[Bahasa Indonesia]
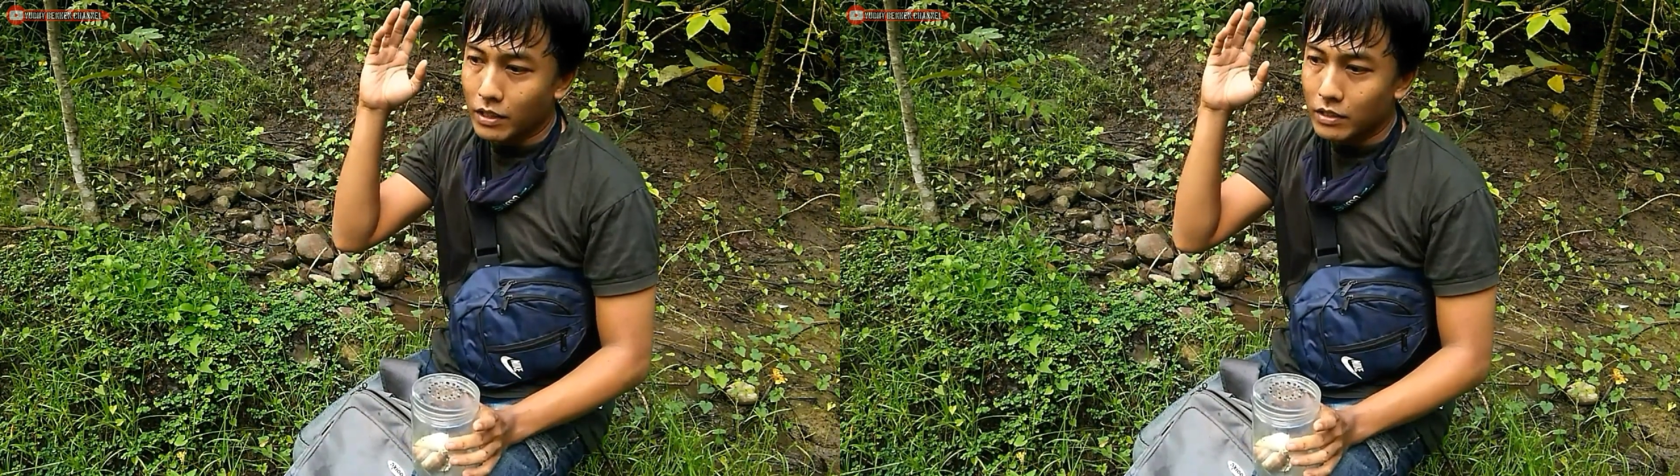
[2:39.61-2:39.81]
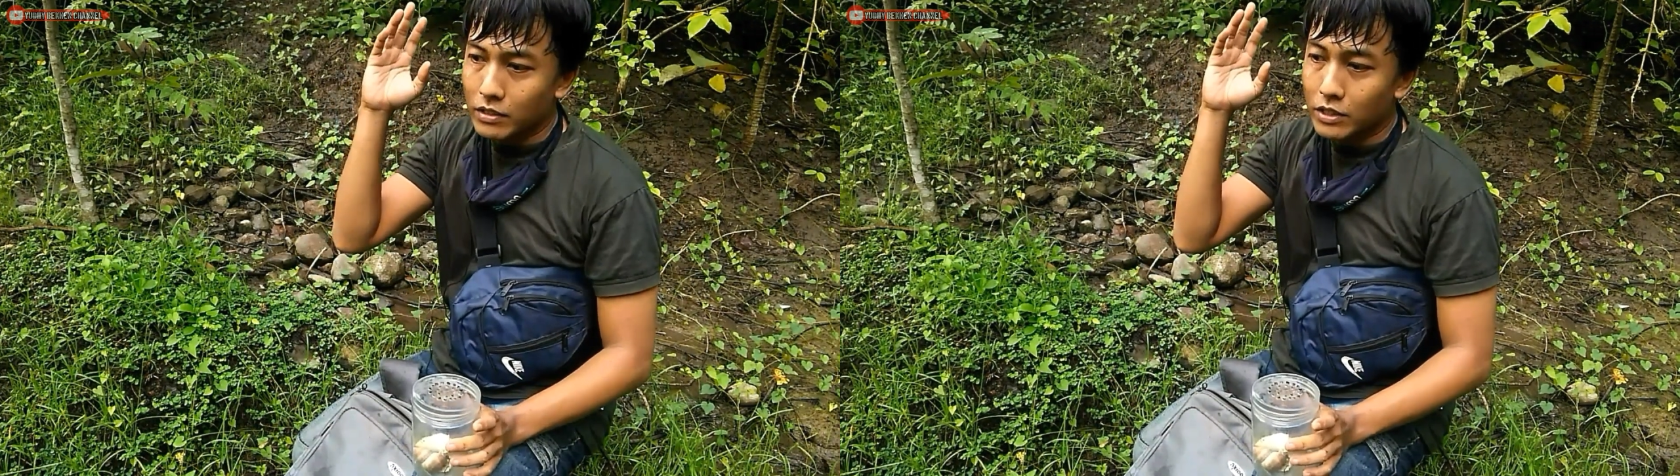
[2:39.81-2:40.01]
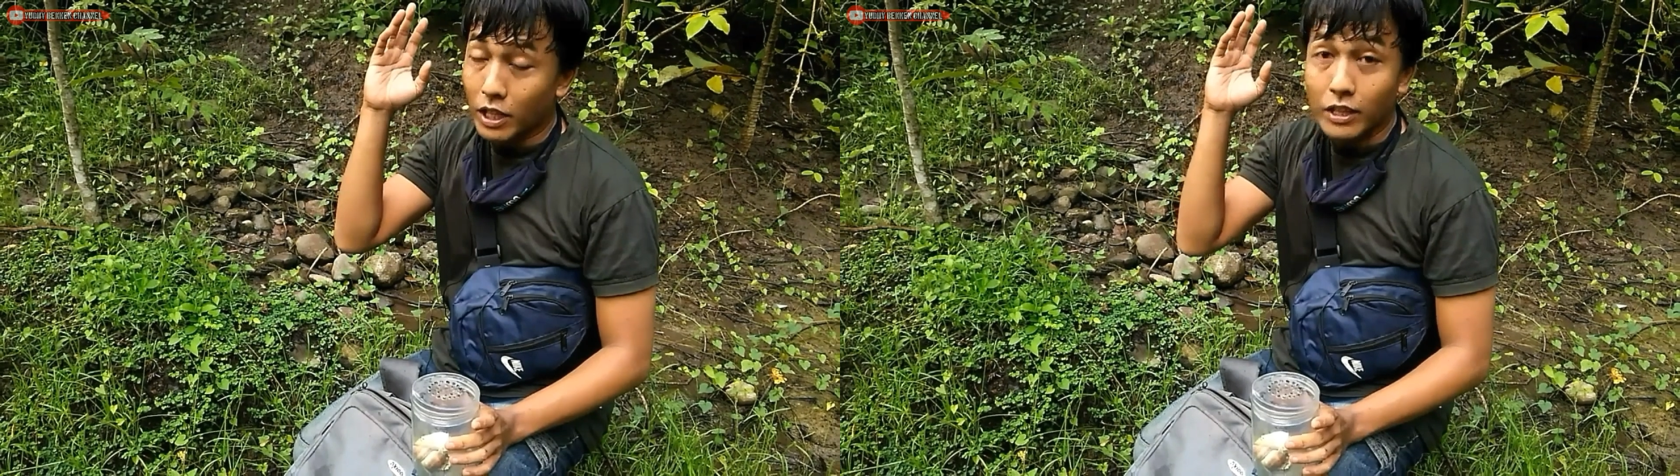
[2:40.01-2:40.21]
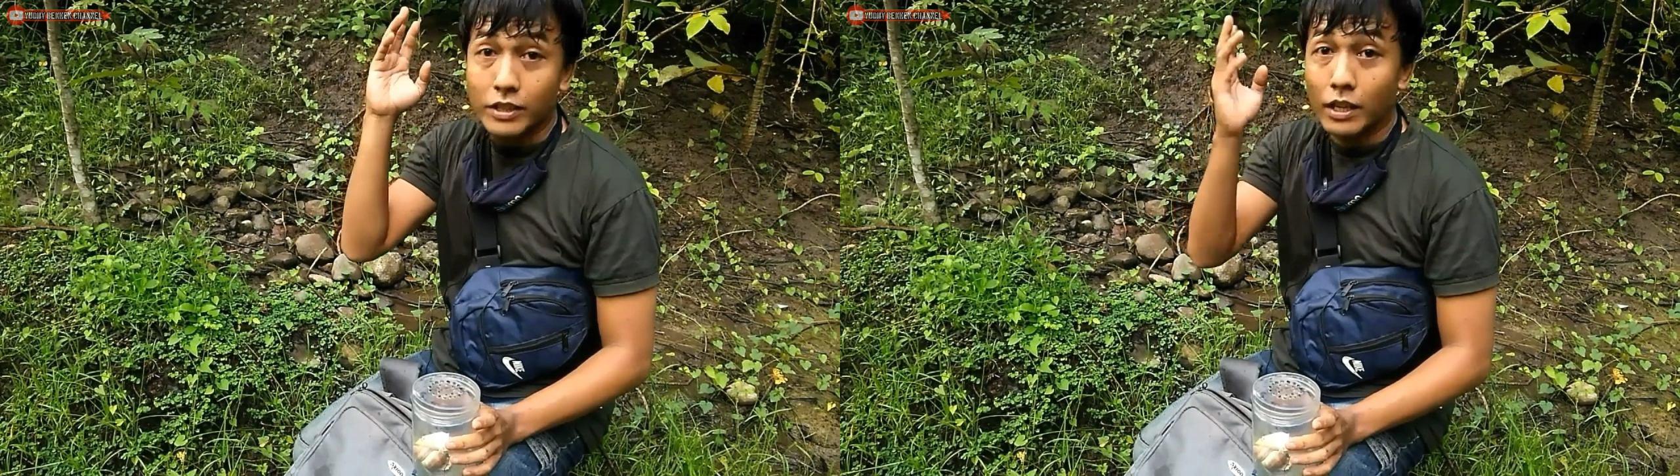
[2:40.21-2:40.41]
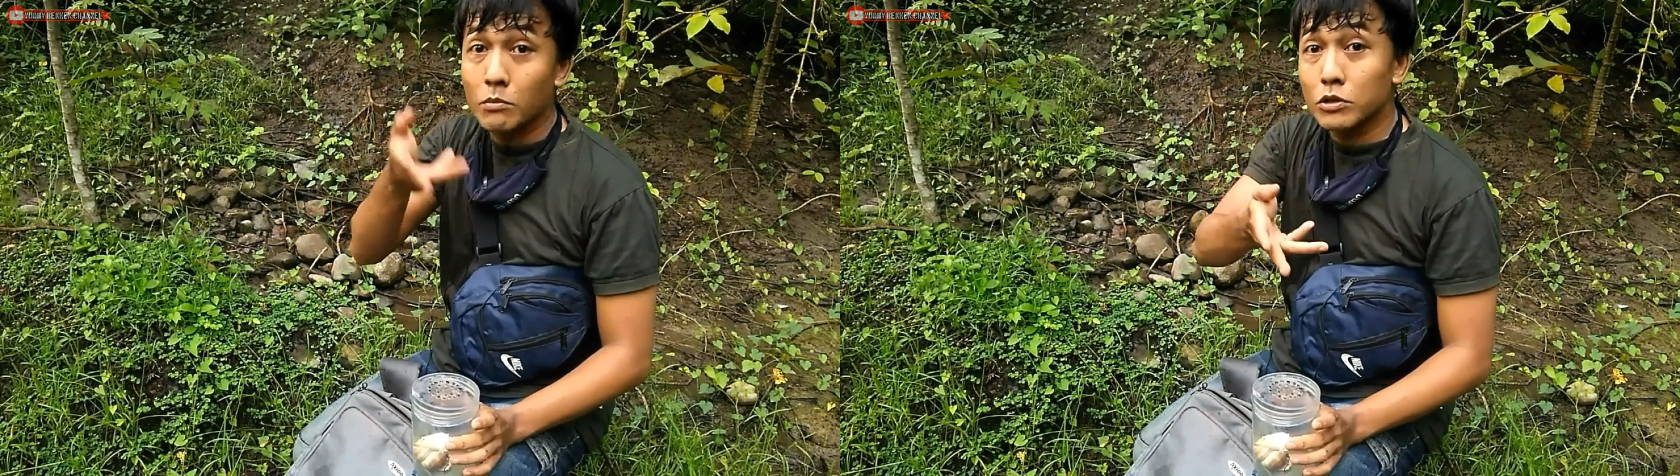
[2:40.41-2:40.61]

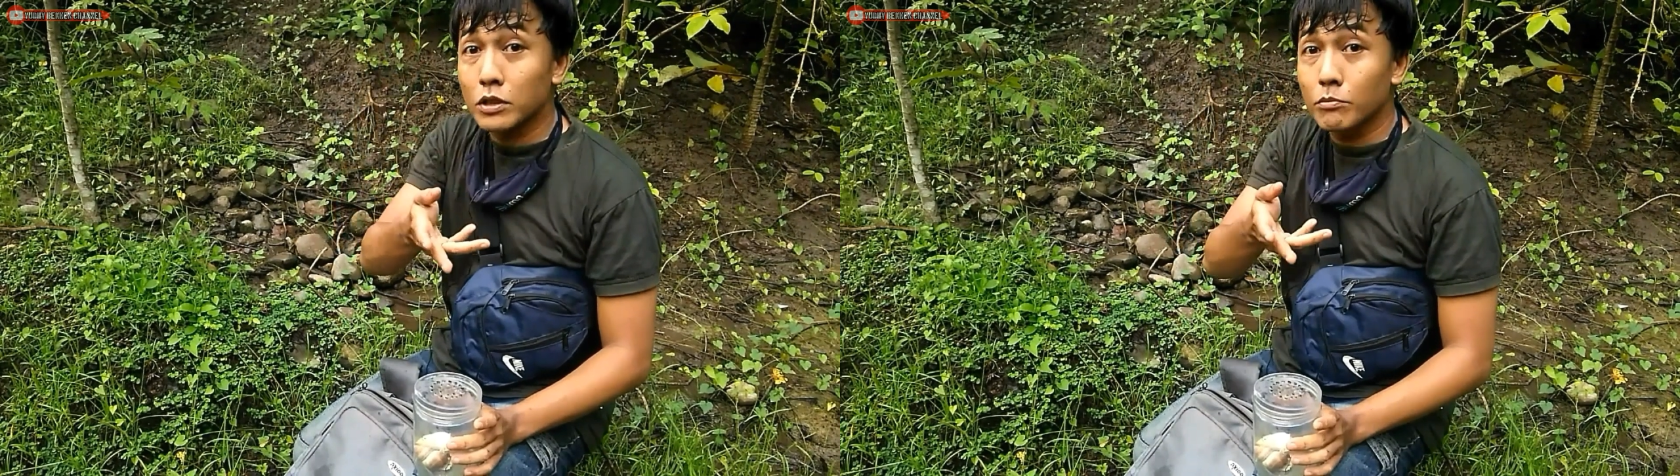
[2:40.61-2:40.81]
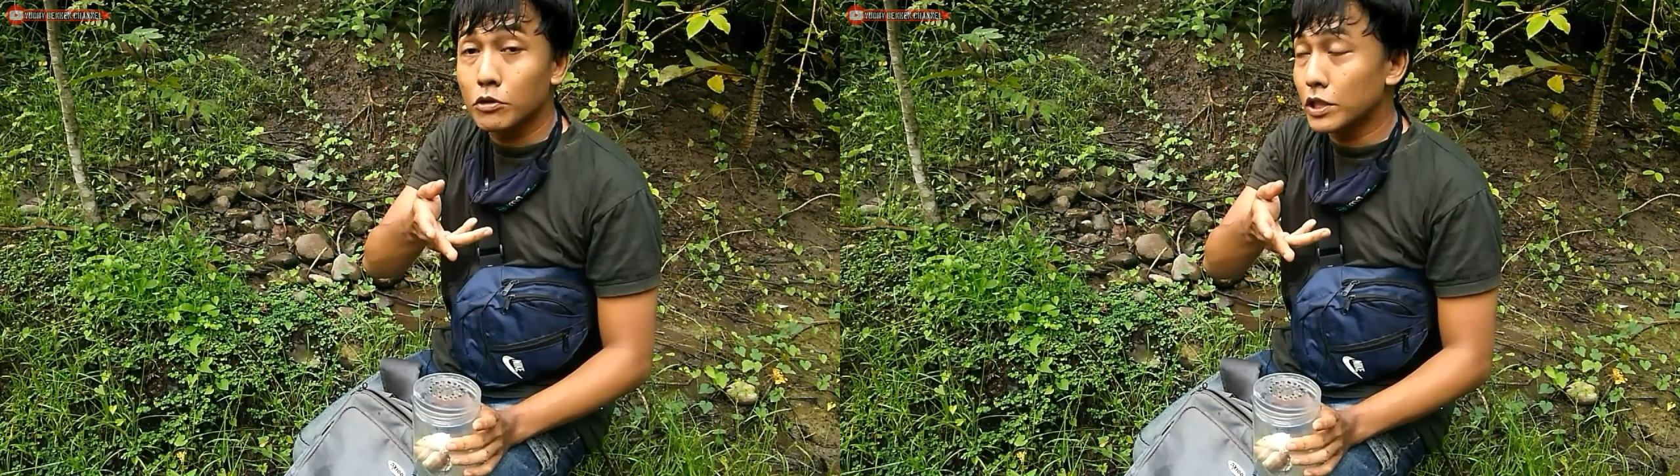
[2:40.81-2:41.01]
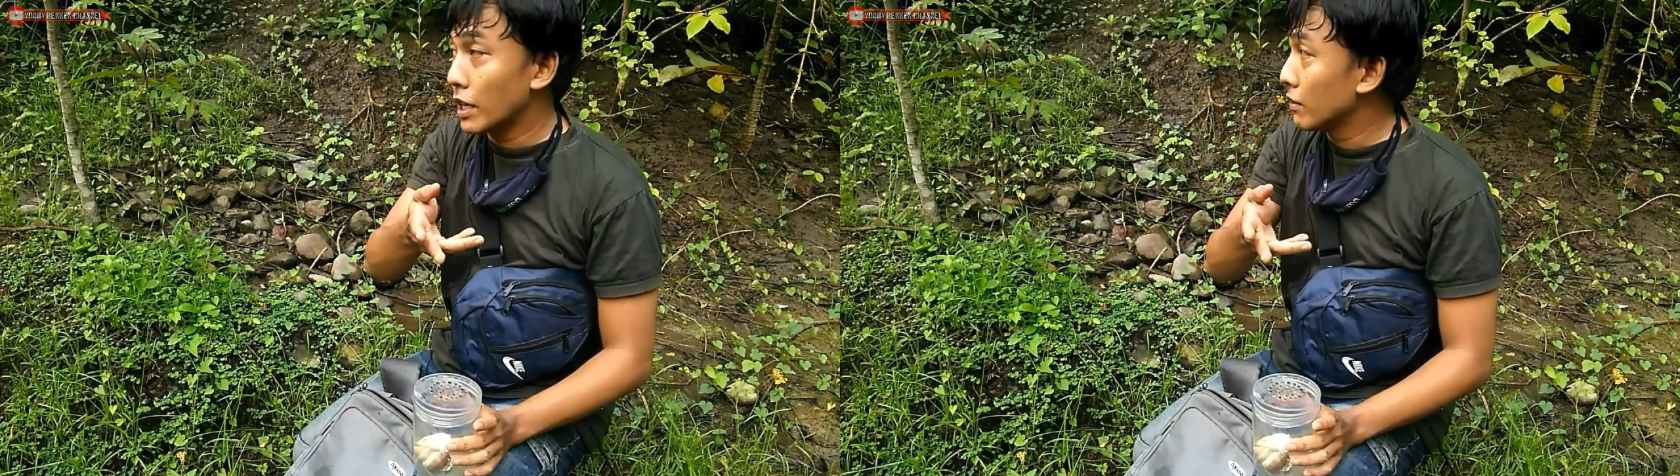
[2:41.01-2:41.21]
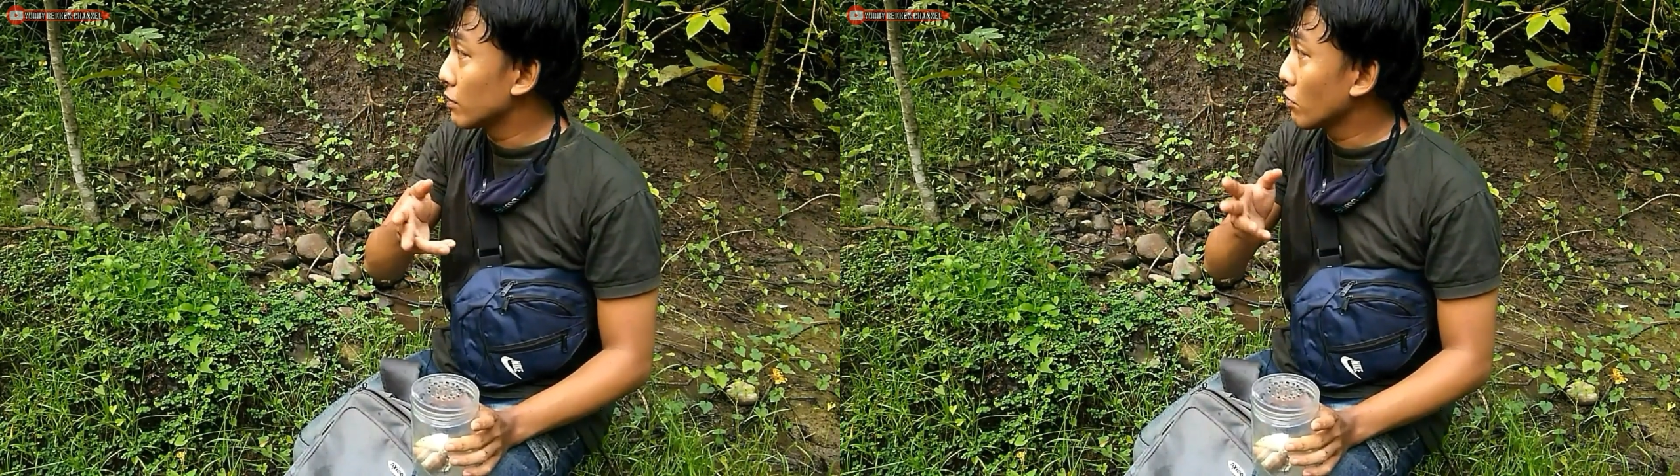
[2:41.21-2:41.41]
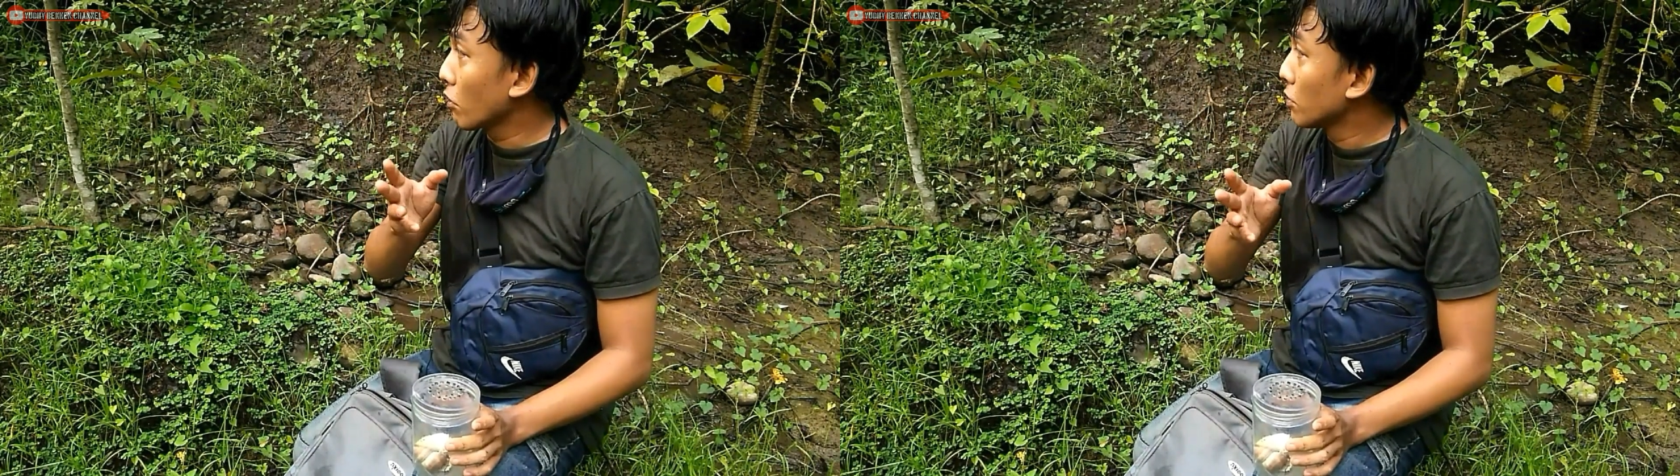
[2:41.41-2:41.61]
selesai musim hujan
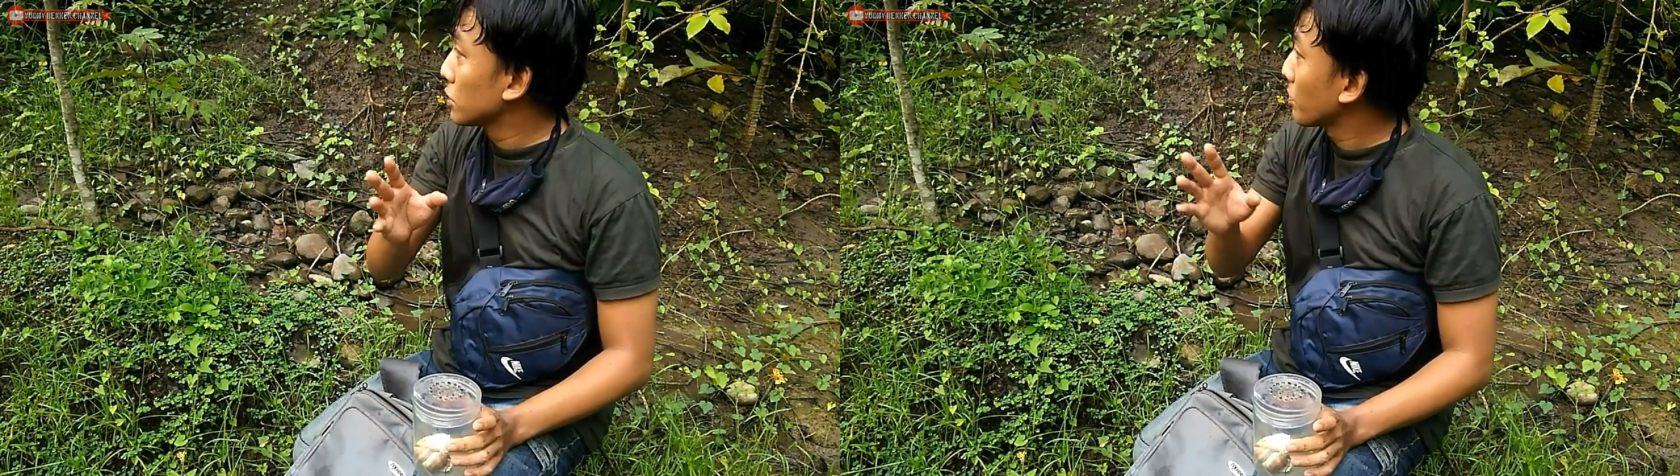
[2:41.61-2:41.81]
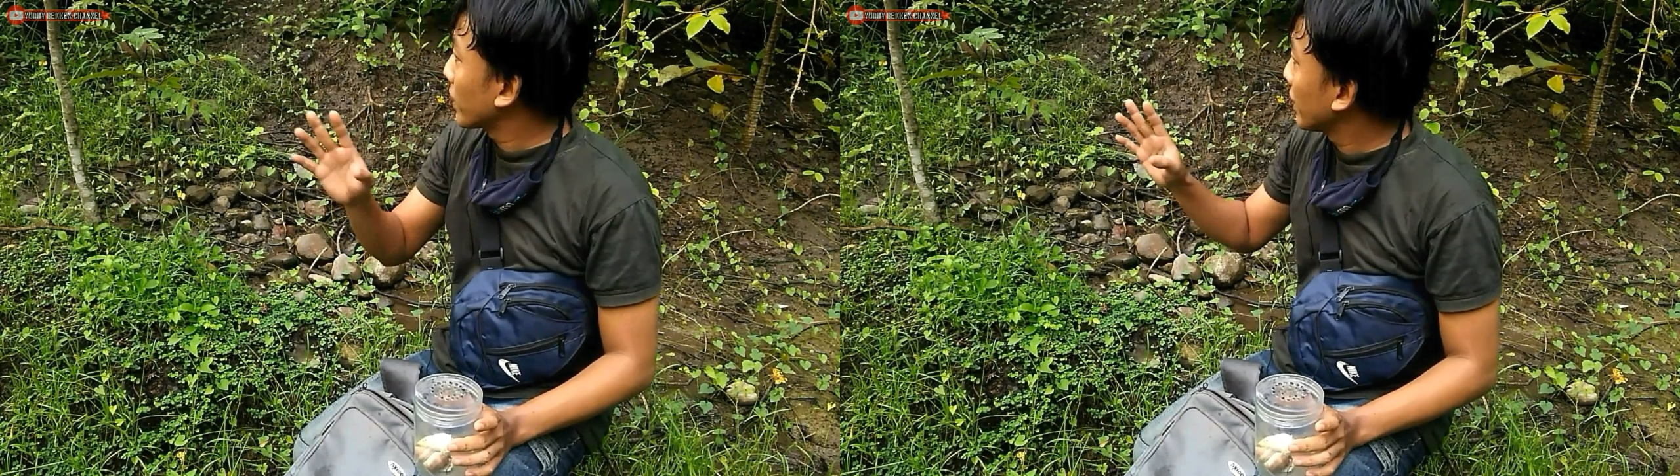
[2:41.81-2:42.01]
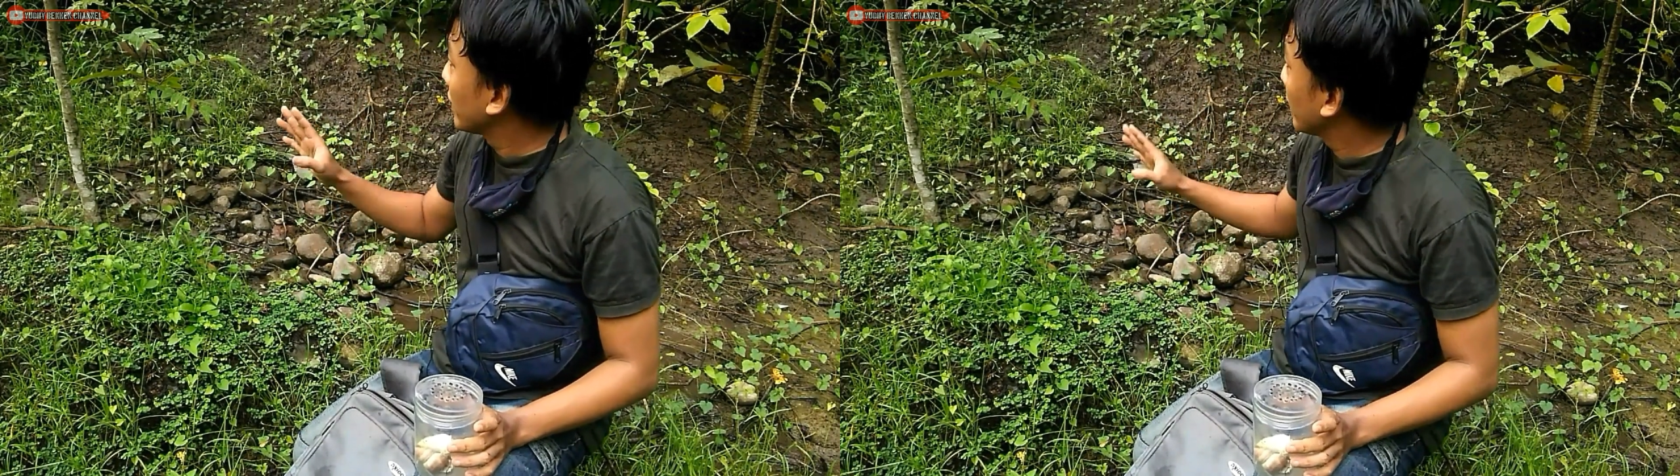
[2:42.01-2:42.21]
turun seperti